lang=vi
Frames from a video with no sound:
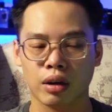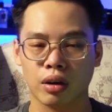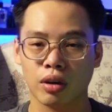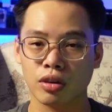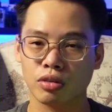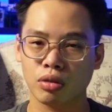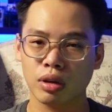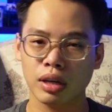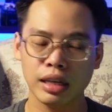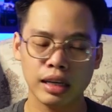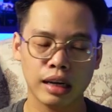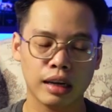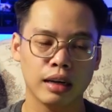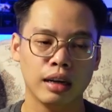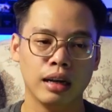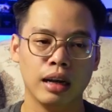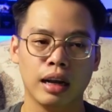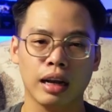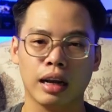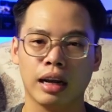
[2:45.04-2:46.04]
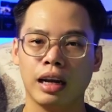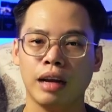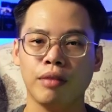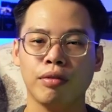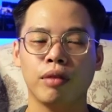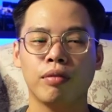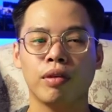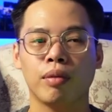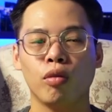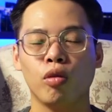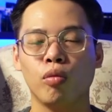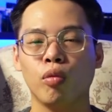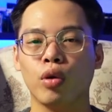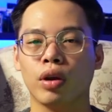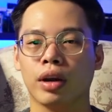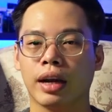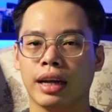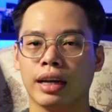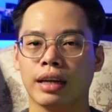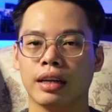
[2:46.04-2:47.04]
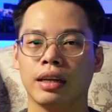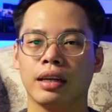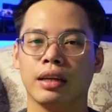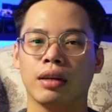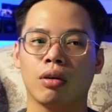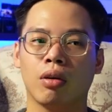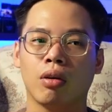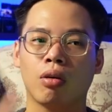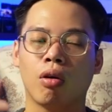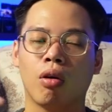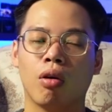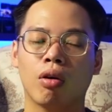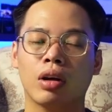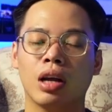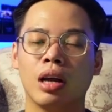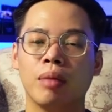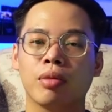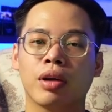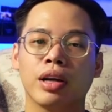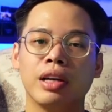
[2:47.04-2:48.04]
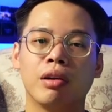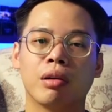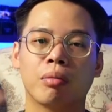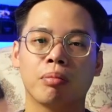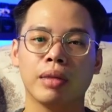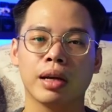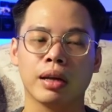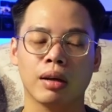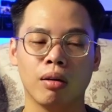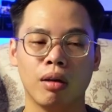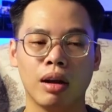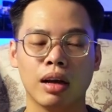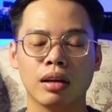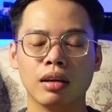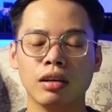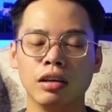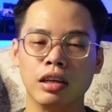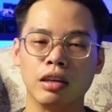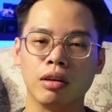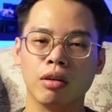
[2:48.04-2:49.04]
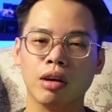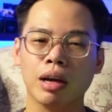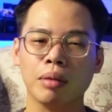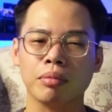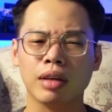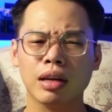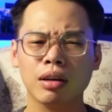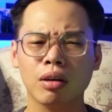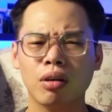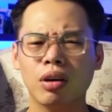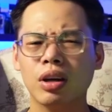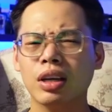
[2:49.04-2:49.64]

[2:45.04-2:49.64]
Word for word: nó xuất hiện cái nét phấn phấn bụi bụi này nó có thêm một cái điều đặc biệt đó là người nó cảm giác nó